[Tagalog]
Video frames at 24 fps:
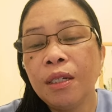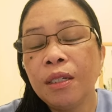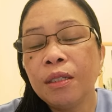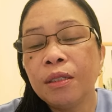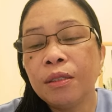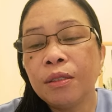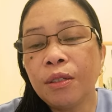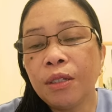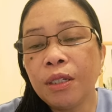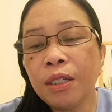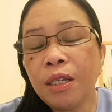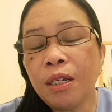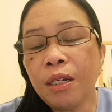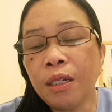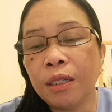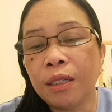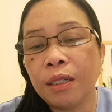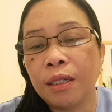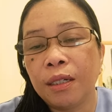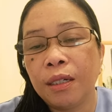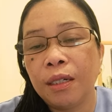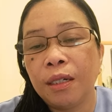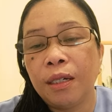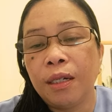So, yun.
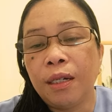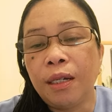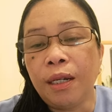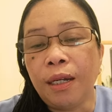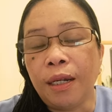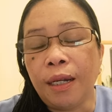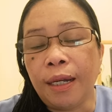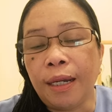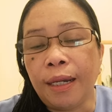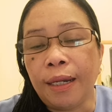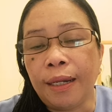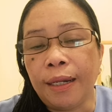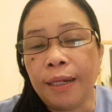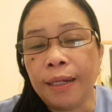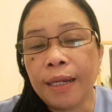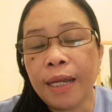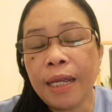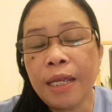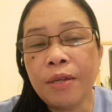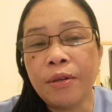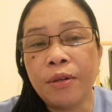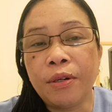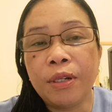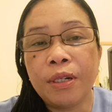Uh,
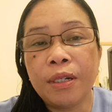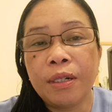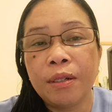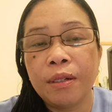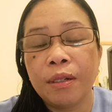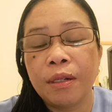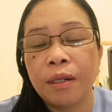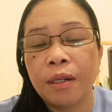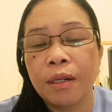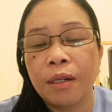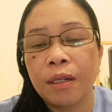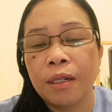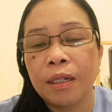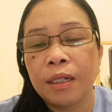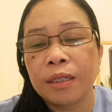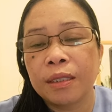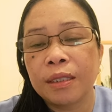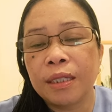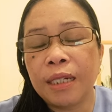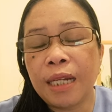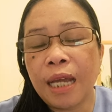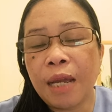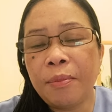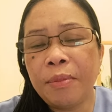ngayon,
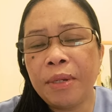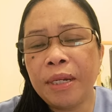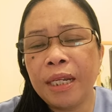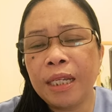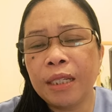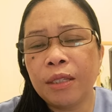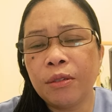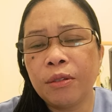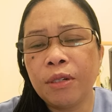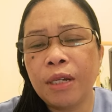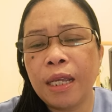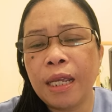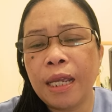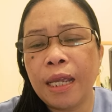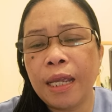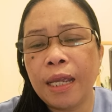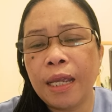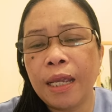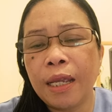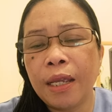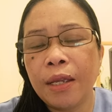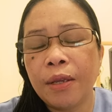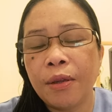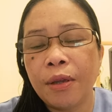sinabi dito
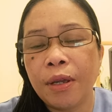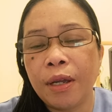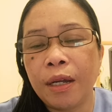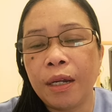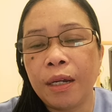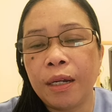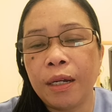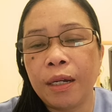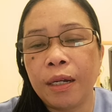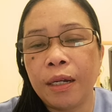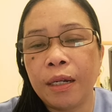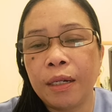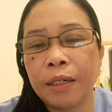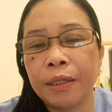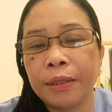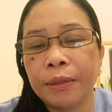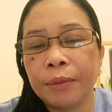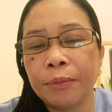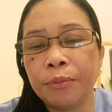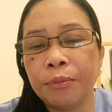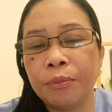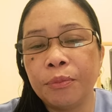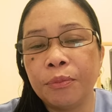ni uh,